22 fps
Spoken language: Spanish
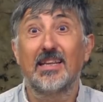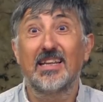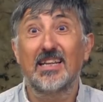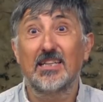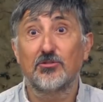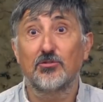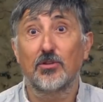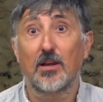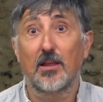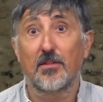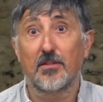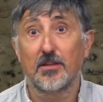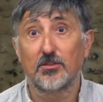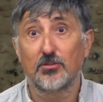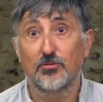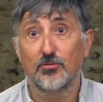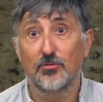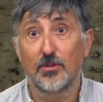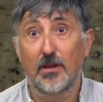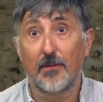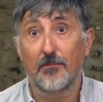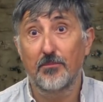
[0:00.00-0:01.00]
derecho a la
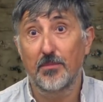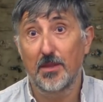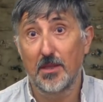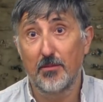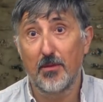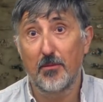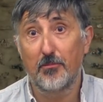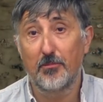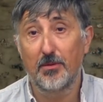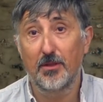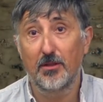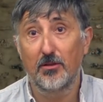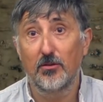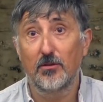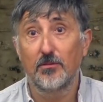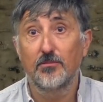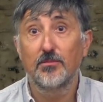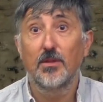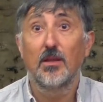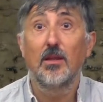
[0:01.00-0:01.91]
censura. Y me explico.